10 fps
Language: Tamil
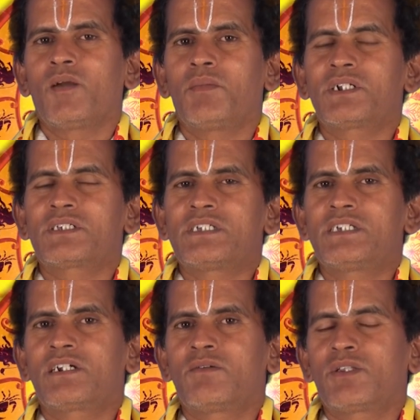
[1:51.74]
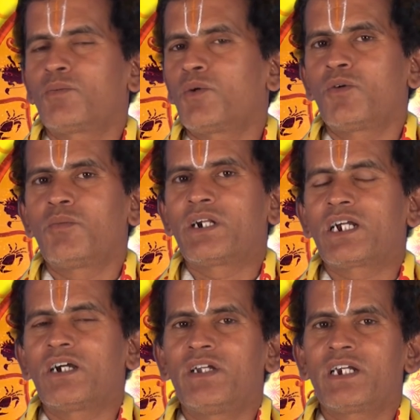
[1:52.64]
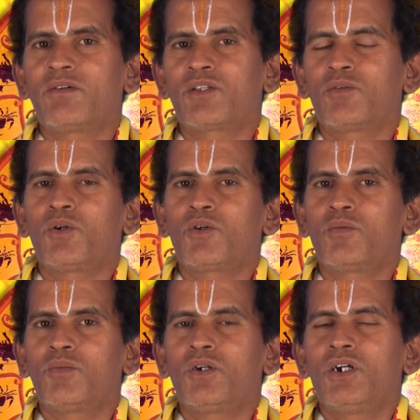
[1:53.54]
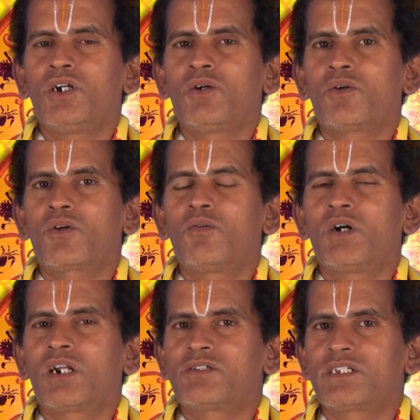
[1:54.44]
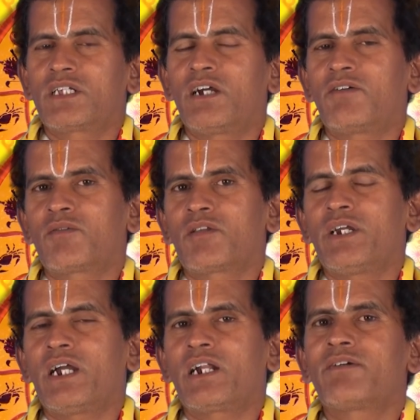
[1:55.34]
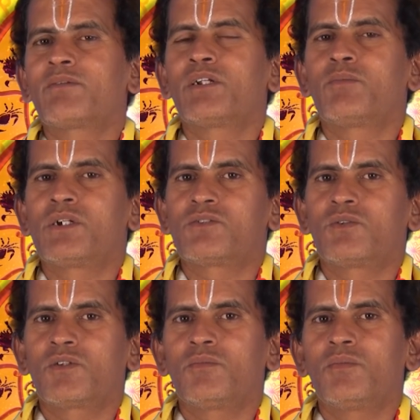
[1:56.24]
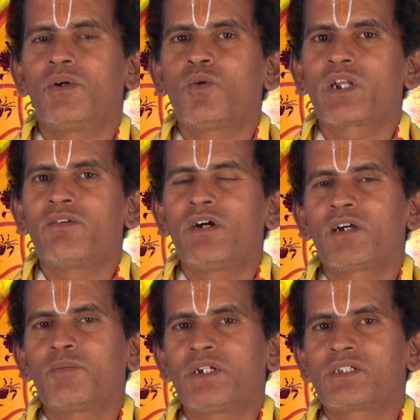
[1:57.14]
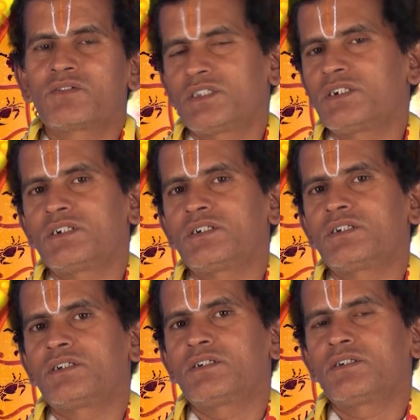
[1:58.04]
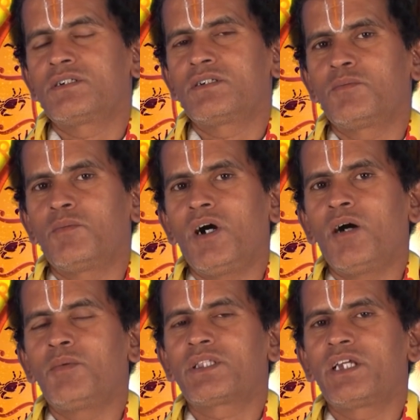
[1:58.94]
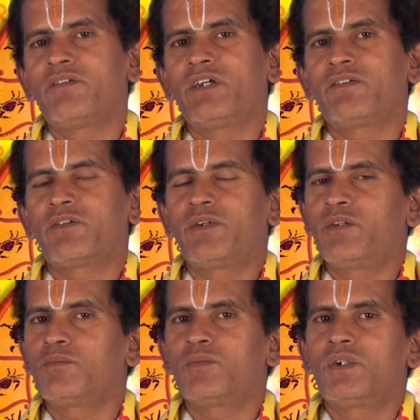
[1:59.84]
மன சஞ்சலங்கள் வந்து போகும் மன கவலைகள் வந்து போகும் பொருட்கள் வாங்கல் விஷயத்தில் கவனம் தேவை கணவன் மணி பேசுவதும் குறைவாக பேசுவது ஆபத்தை விளைவித்துவிடும்